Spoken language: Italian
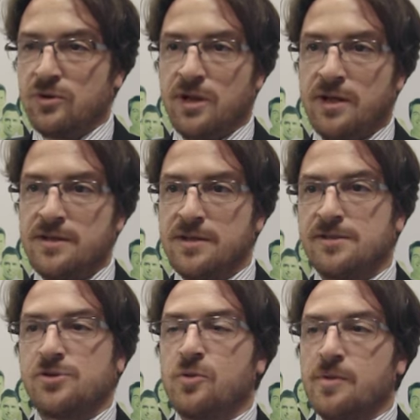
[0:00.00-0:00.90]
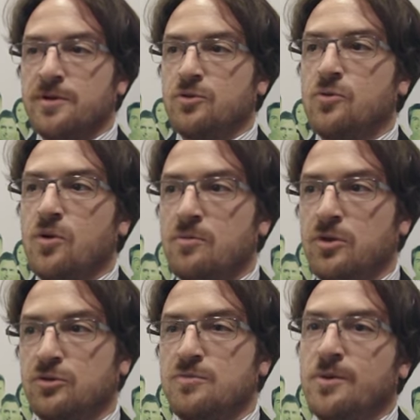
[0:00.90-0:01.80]
della rendita è sicuramente un ruolo
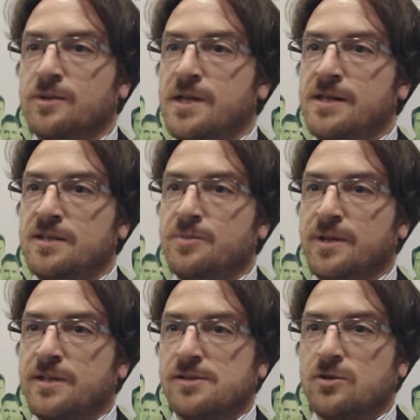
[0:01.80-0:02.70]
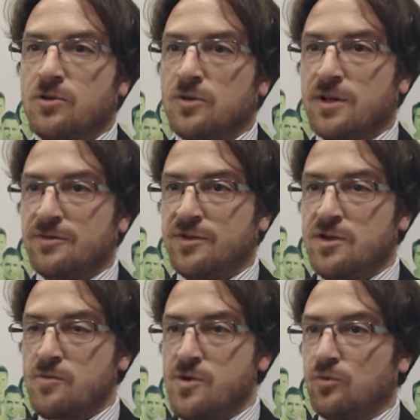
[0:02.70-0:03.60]
molto importante perché si colloca alla
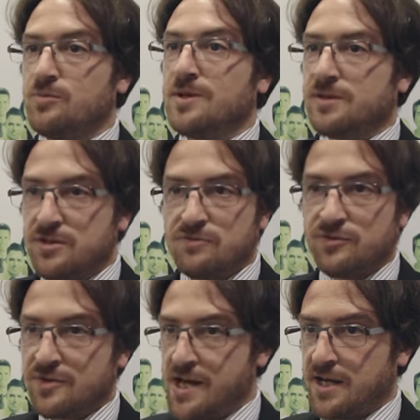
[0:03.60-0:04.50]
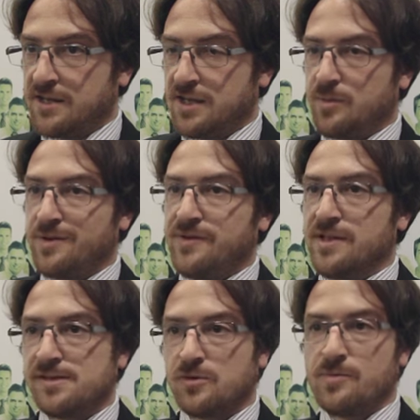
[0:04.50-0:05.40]
fine come l'obiettivo finale della
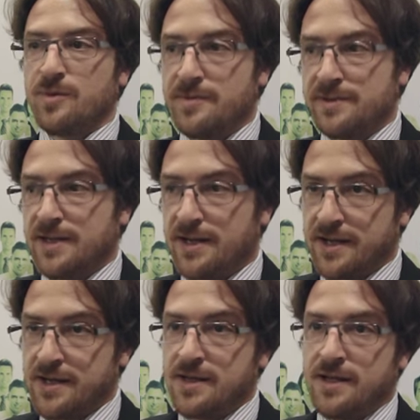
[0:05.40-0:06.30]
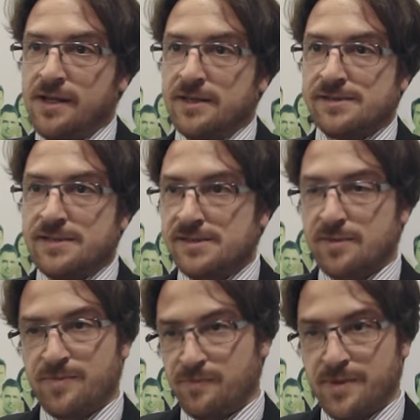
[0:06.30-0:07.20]
previdenza complementare senza
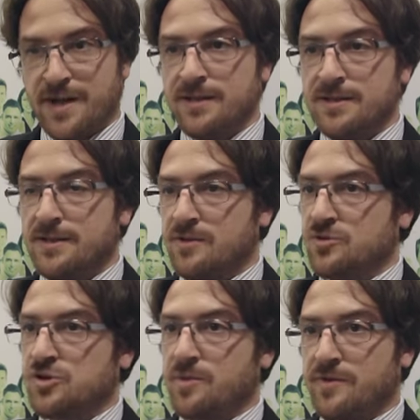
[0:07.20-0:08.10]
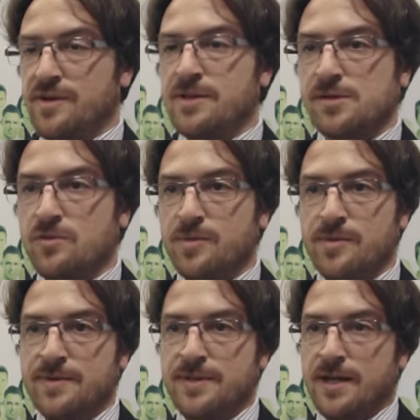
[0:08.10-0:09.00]
rendita non c'è previdenza
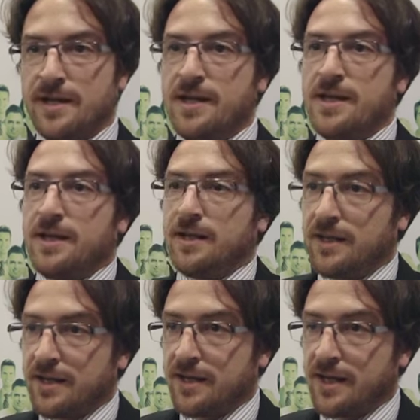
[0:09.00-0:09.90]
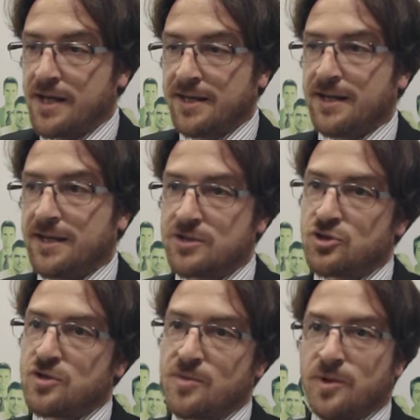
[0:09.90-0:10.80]
complementare e anche la
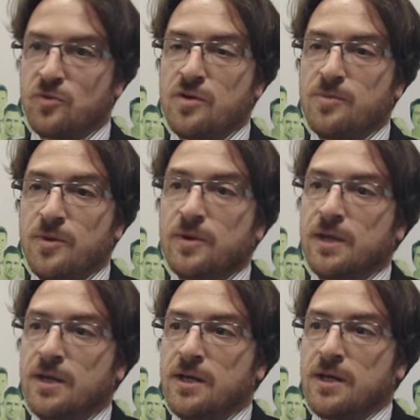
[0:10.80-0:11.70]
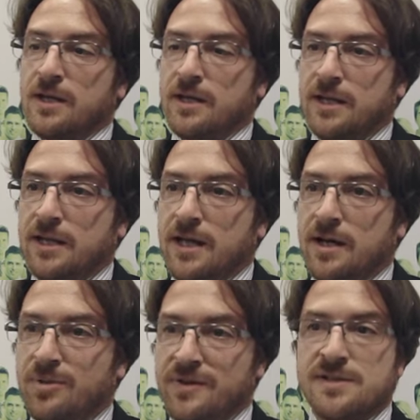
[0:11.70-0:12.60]
ragione per cui poi
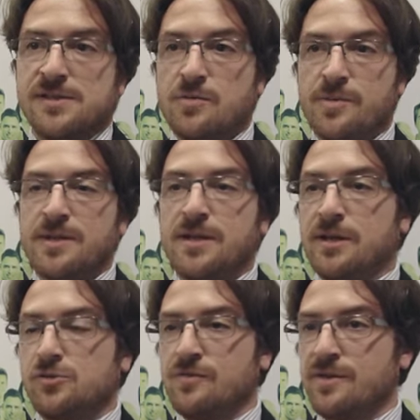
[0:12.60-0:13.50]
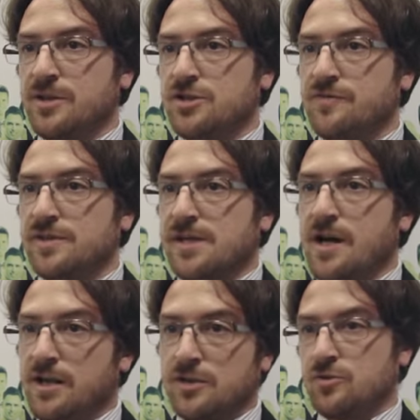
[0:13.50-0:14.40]
la previdenza complementare ha i suoi vantaggi fiscali, le